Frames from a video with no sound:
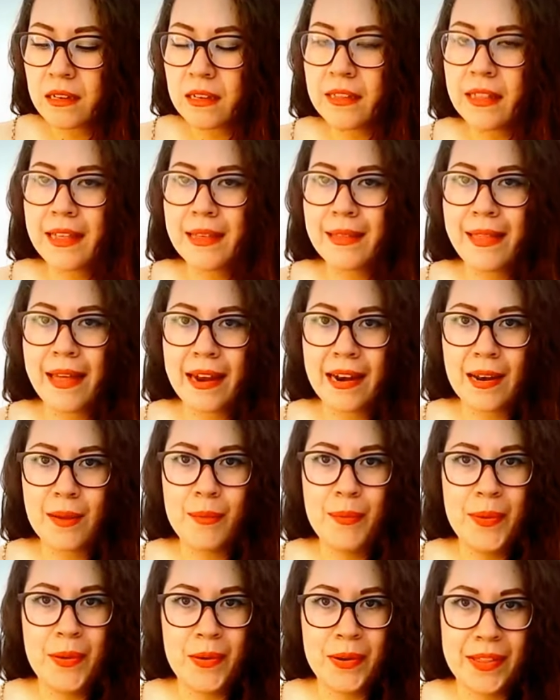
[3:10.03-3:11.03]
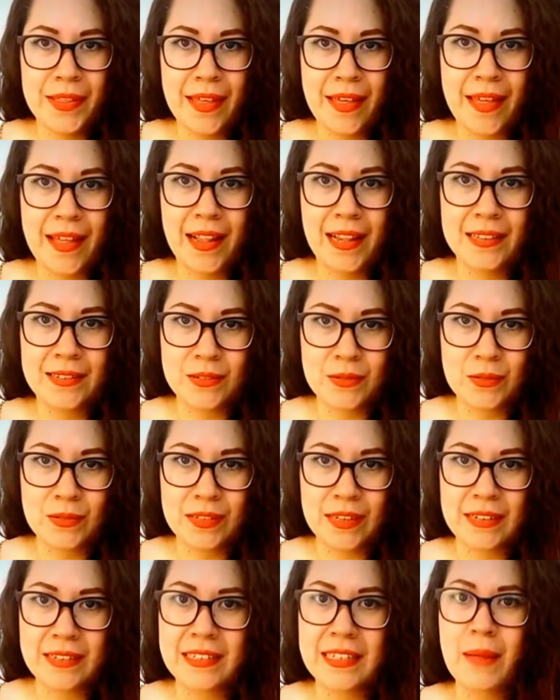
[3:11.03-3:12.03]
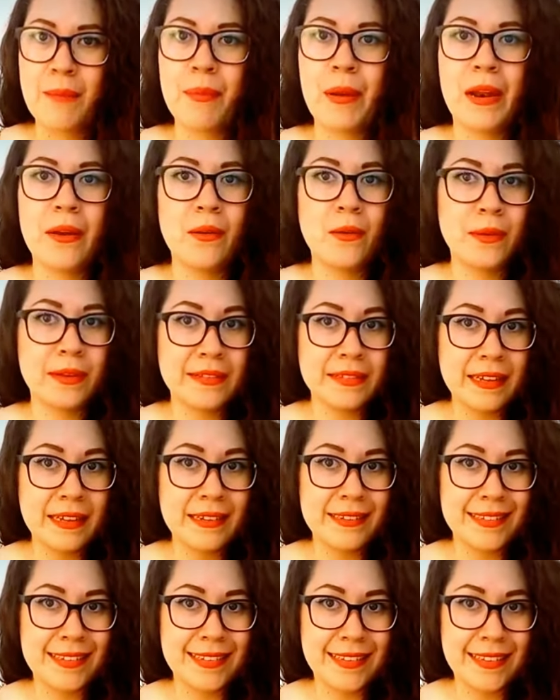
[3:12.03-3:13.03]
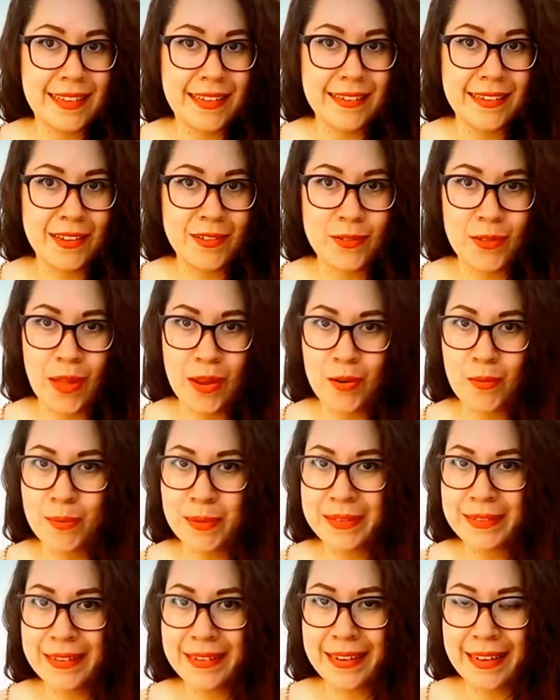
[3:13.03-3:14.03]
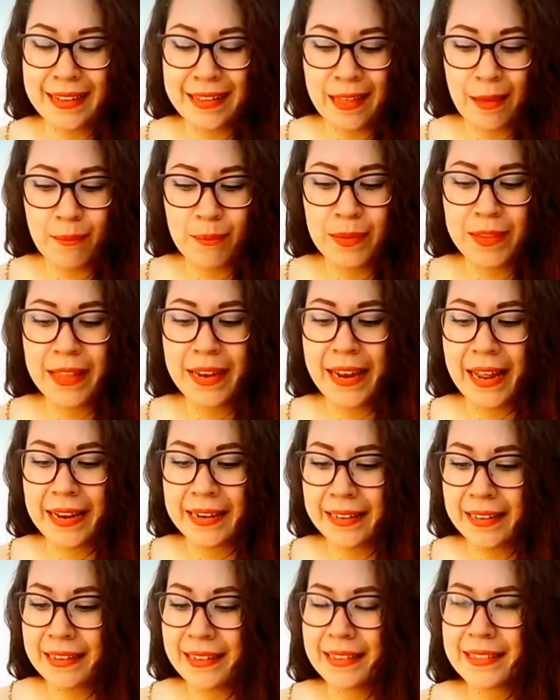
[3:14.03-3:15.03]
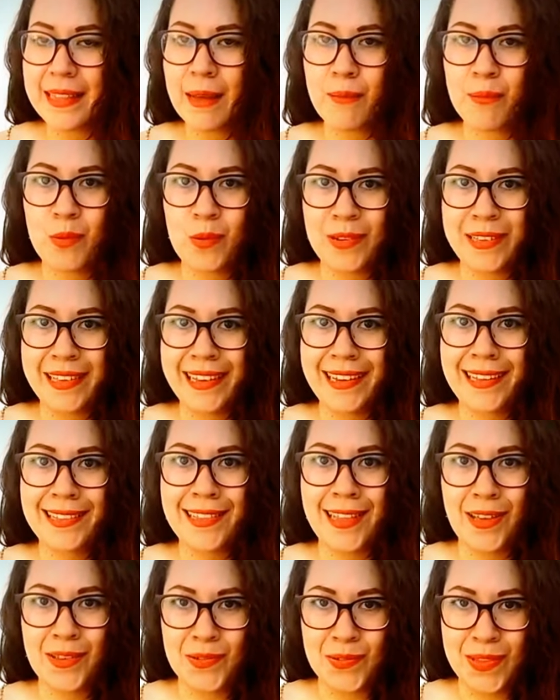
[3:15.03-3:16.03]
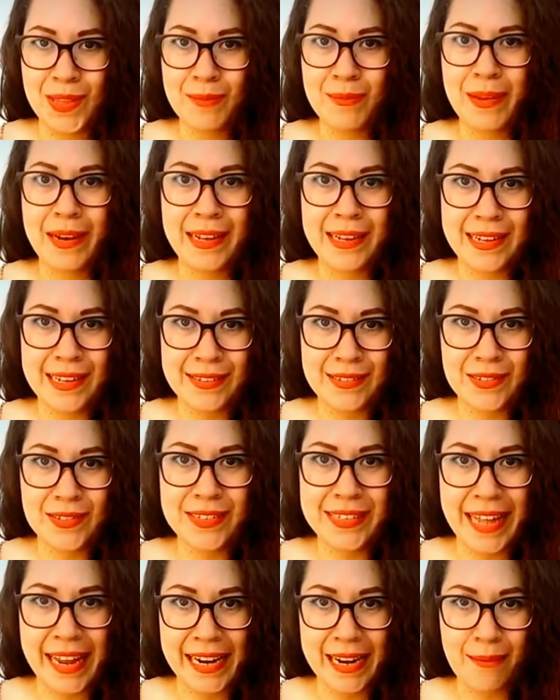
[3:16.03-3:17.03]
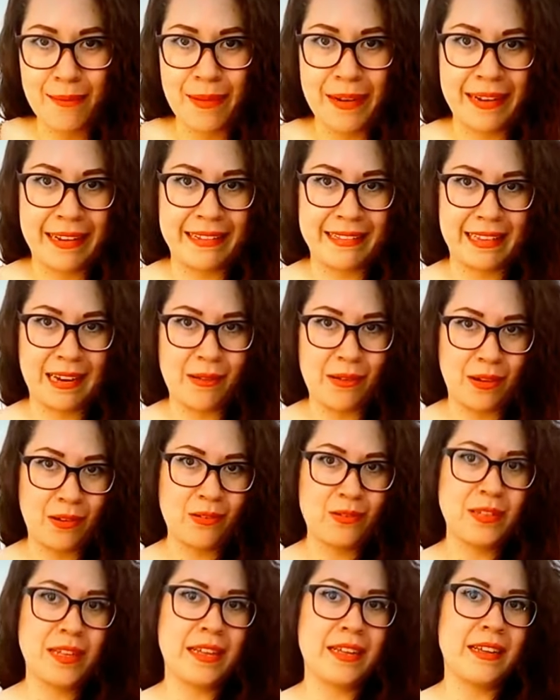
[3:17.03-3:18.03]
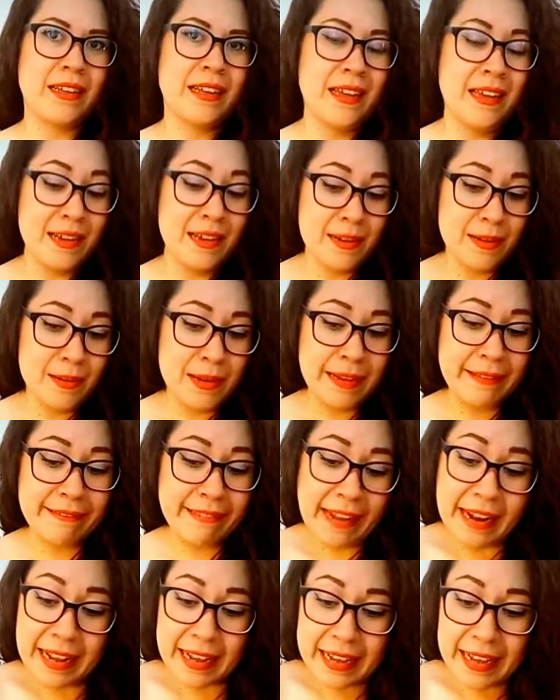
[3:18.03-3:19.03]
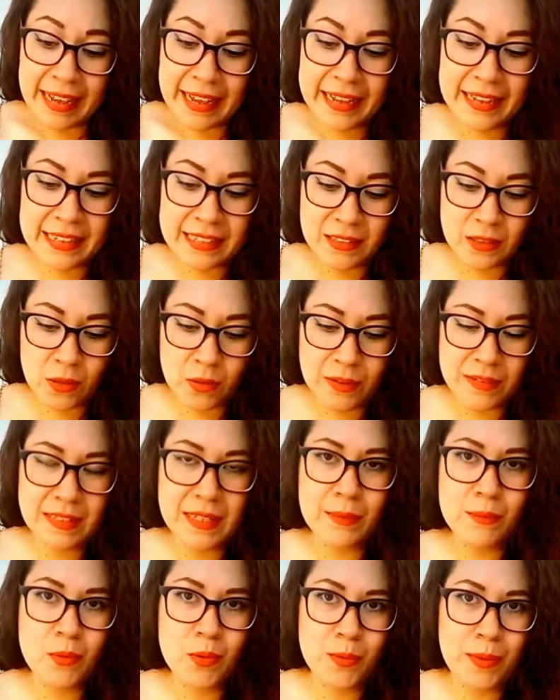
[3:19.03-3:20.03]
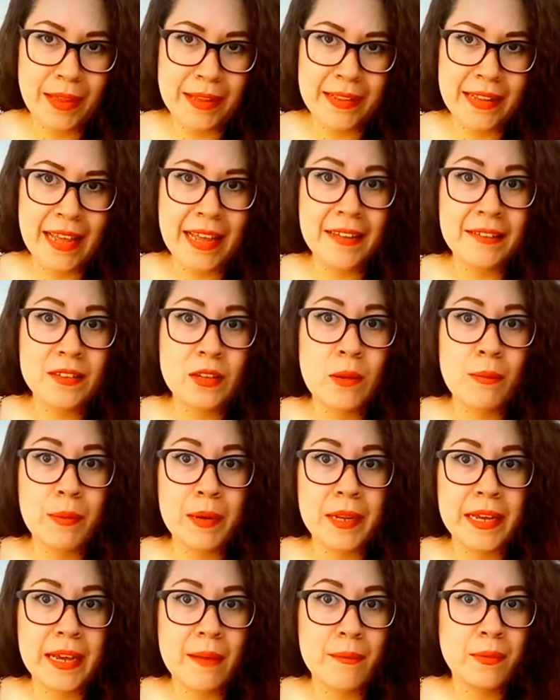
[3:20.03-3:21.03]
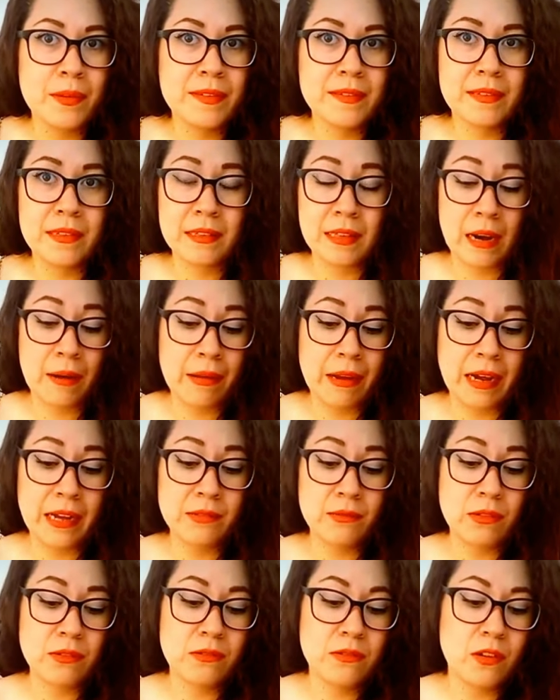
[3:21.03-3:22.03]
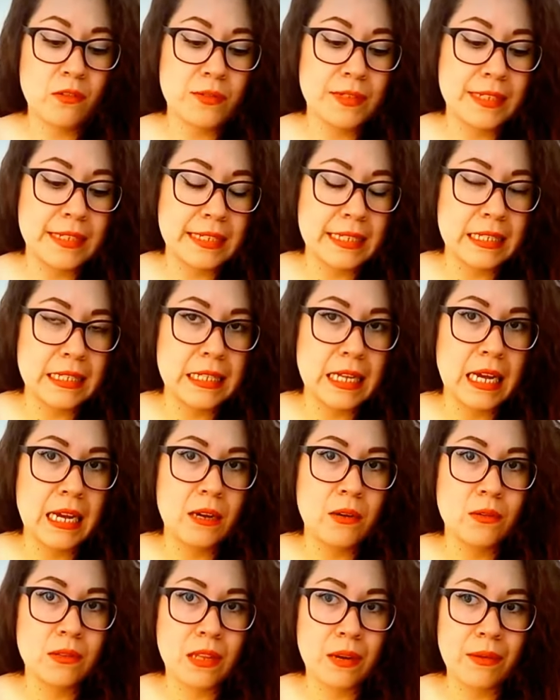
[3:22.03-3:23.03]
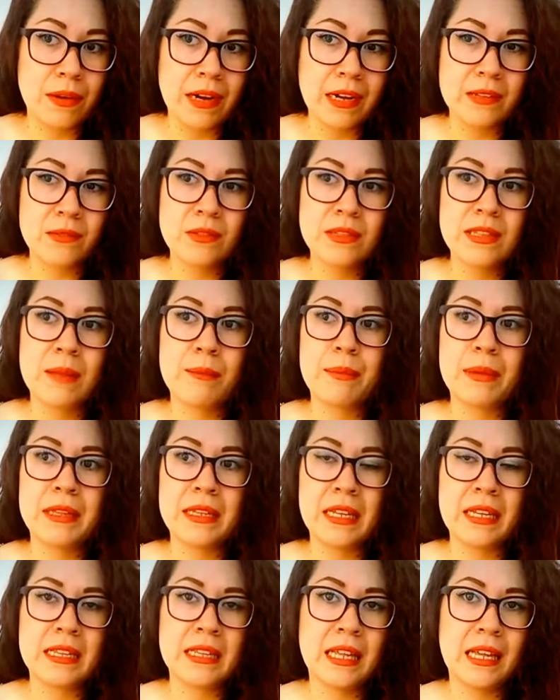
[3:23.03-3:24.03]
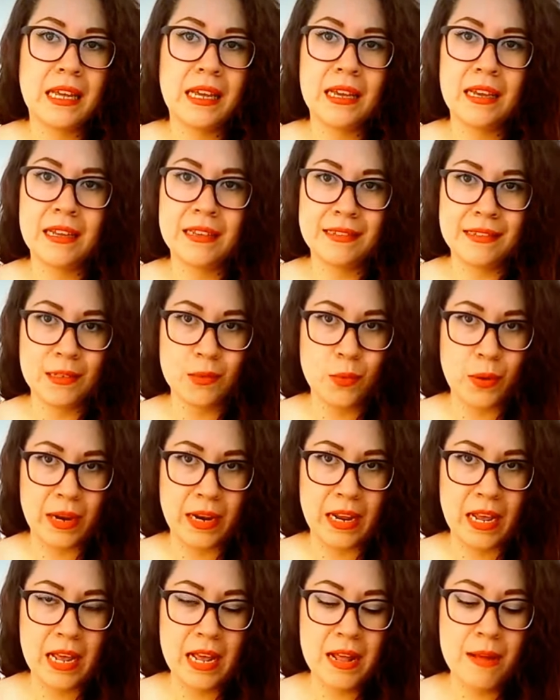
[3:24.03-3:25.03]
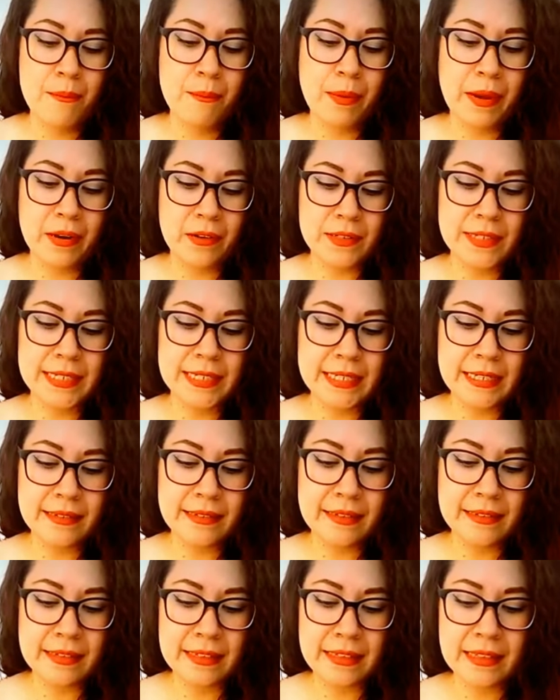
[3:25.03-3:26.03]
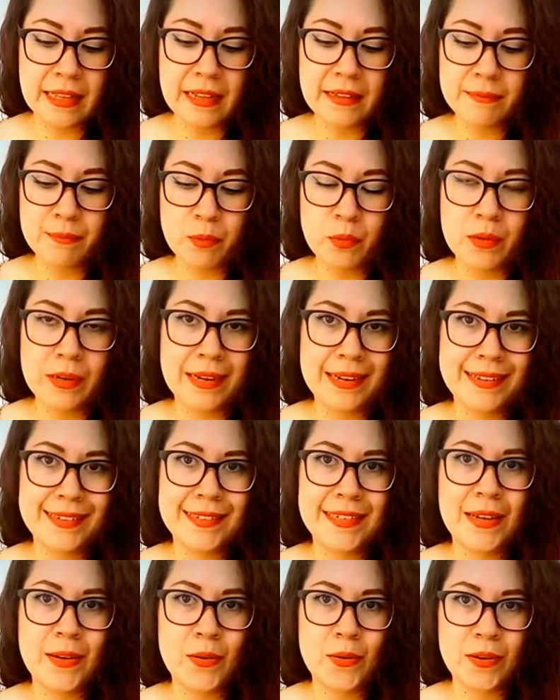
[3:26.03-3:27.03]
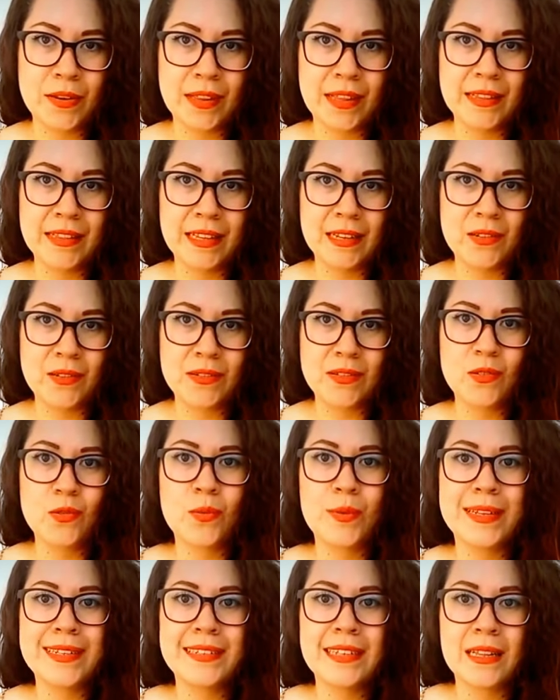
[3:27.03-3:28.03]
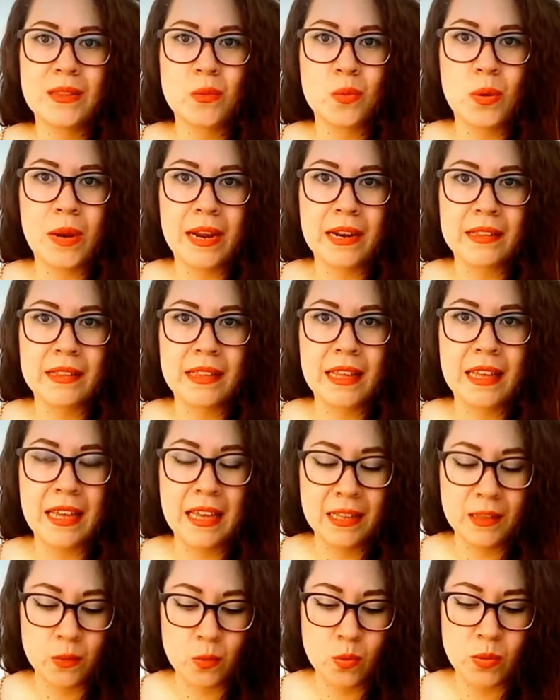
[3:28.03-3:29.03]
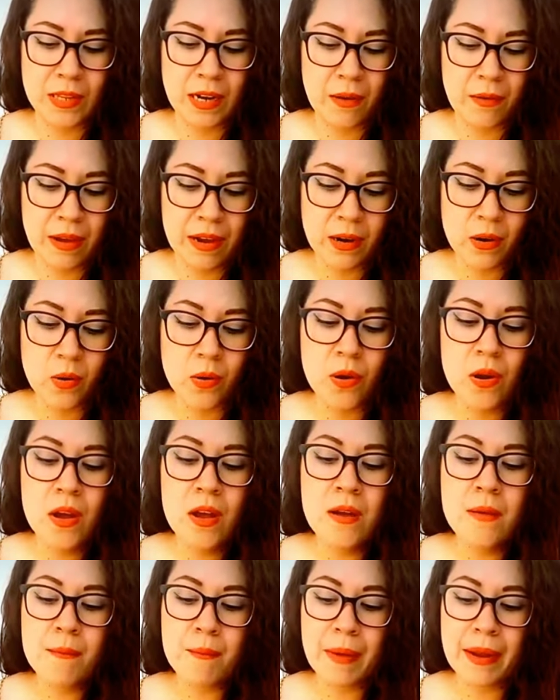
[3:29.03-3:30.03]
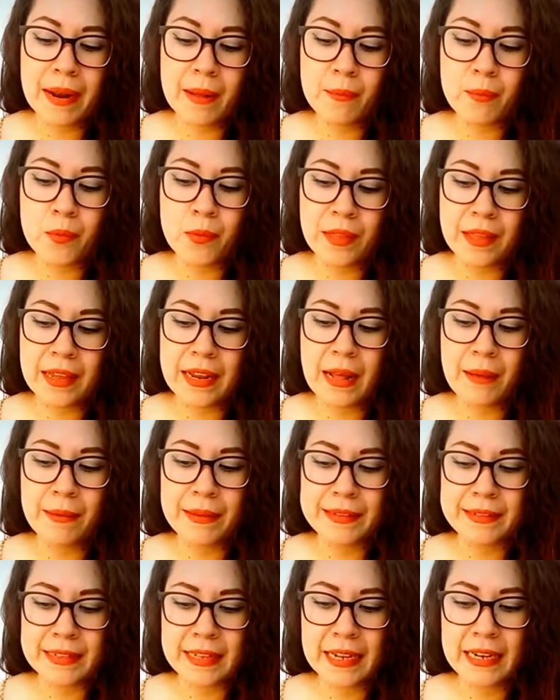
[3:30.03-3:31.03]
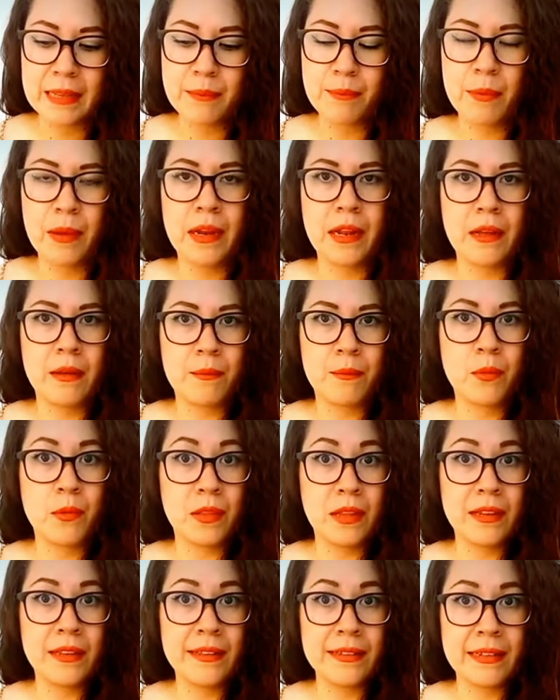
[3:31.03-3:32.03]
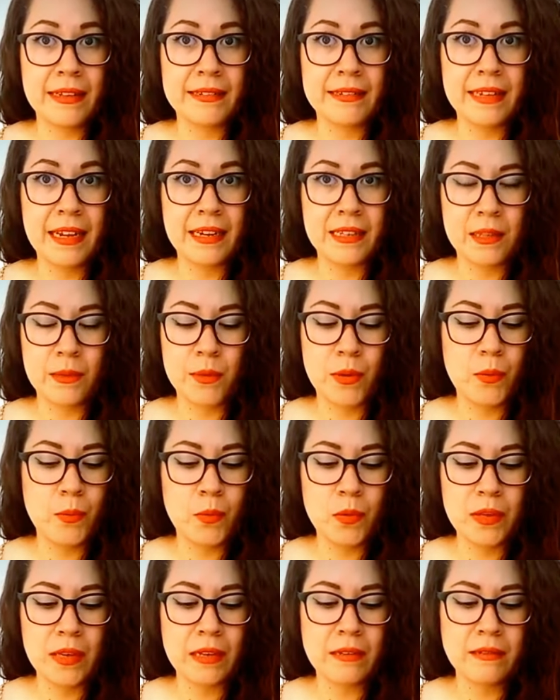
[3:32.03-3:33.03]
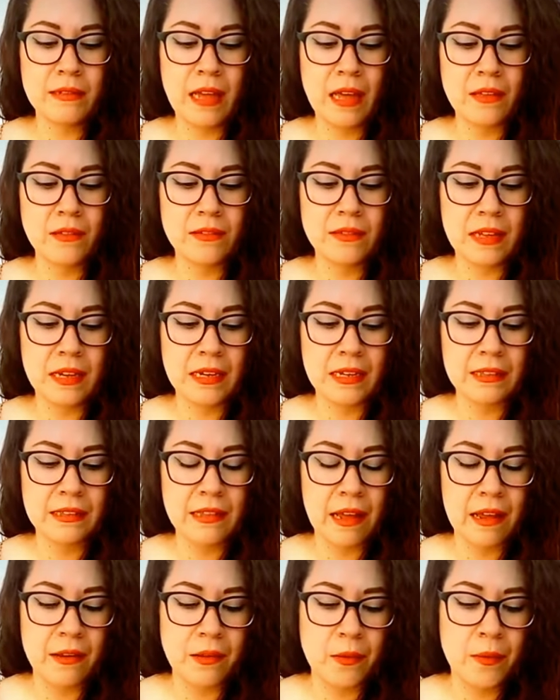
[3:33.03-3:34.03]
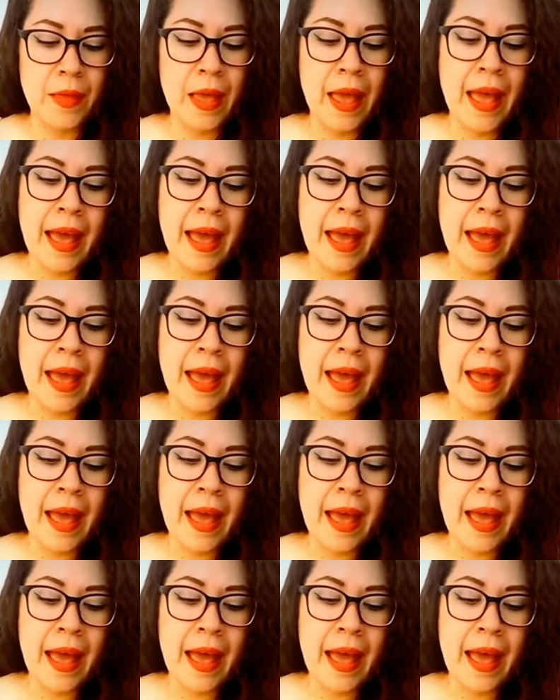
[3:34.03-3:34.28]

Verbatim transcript: y de darle prioridad a las cosas. Si de plano ves que necesitas ayuda, no pasa nada, pídele a alguien que te apoye, que te ayude para que esto salga, para que el trabajo se entregue y todo esté muy bien. Esto aplica pues trabajando en una oficina o trabajando independiente es igual, pero si sí necesitas poner ese orden de no sobresaturarte en tu trabajo para poder avanzar y para poder descansar. Te veo muy cansado, Sagitario.